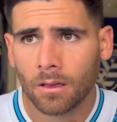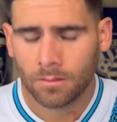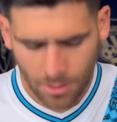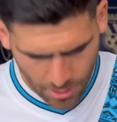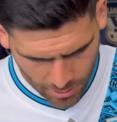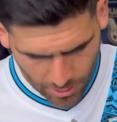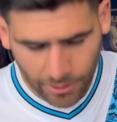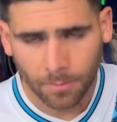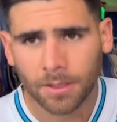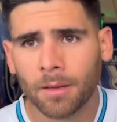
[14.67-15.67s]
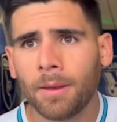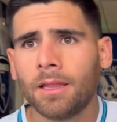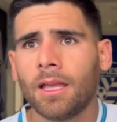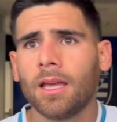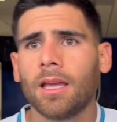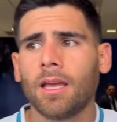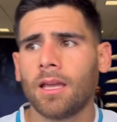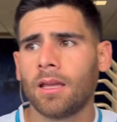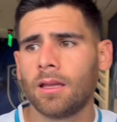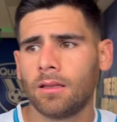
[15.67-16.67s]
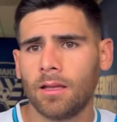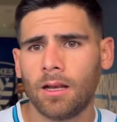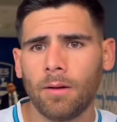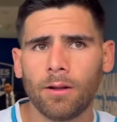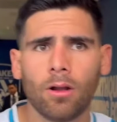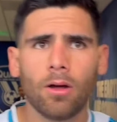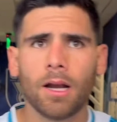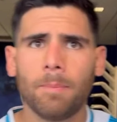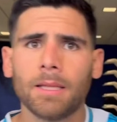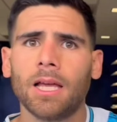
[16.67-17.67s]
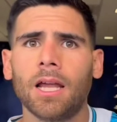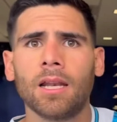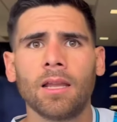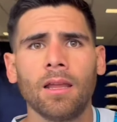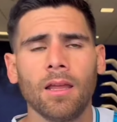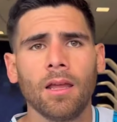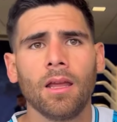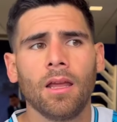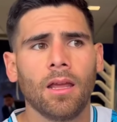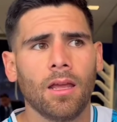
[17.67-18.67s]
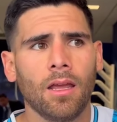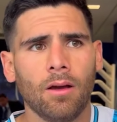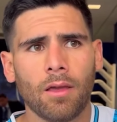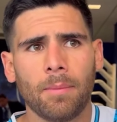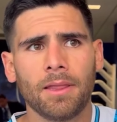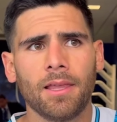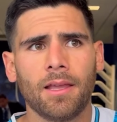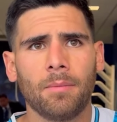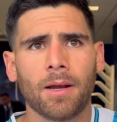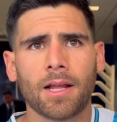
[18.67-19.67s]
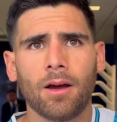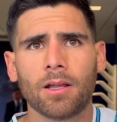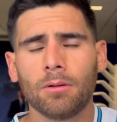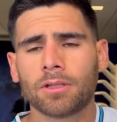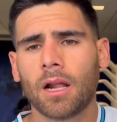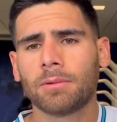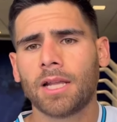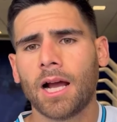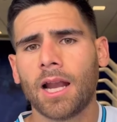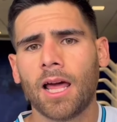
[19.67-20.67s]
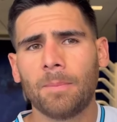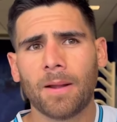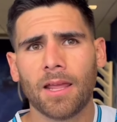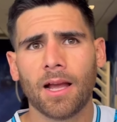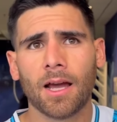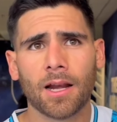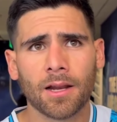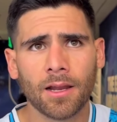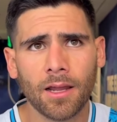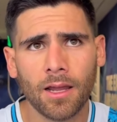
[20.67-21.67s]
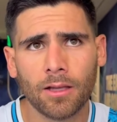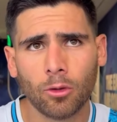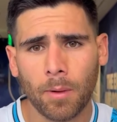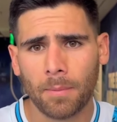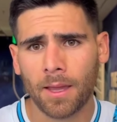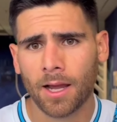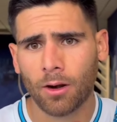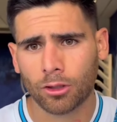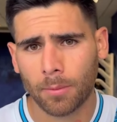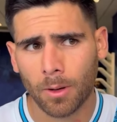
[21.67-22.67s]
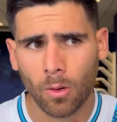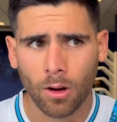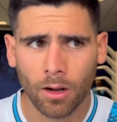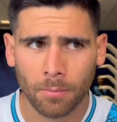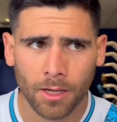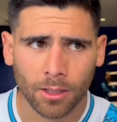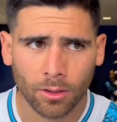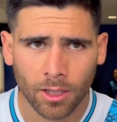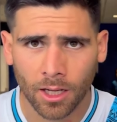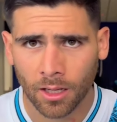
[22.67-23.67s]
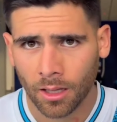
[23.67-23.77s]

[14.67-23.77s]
Sí, lastimosamente el rival no logra empatar. Eh, obviamente el marcador que buscábamos era ganar para llegar eh, súper bien a nuestro primer juego de eliminatoria.